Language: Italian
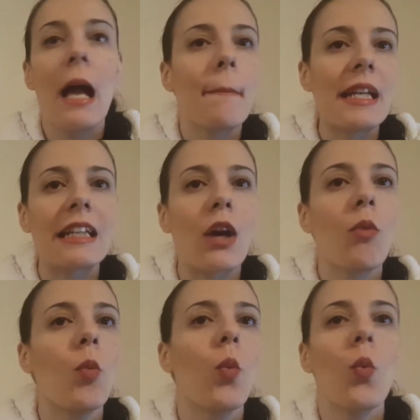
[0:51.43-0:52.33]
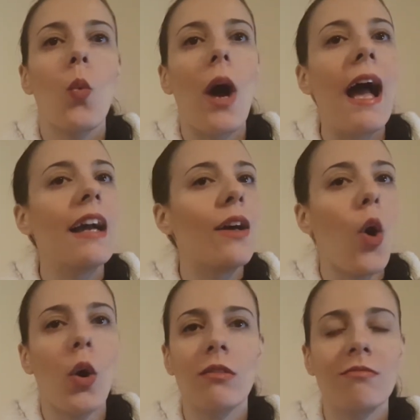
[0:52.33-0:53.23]
perché comunque
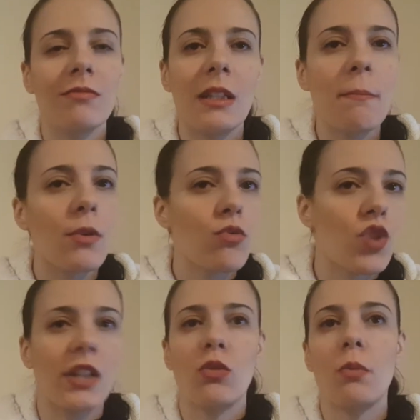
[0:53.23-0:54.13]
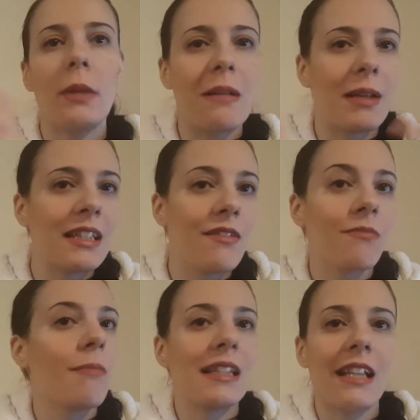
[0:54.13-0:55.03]
ho mh, mm, in progetto prima di
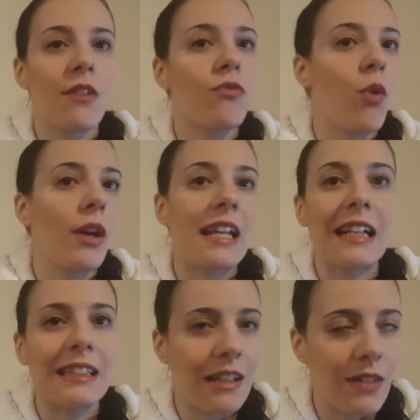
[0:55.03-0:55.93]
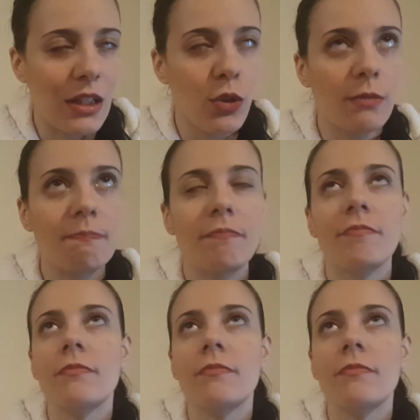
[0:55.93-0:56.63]
mandare fuori altri video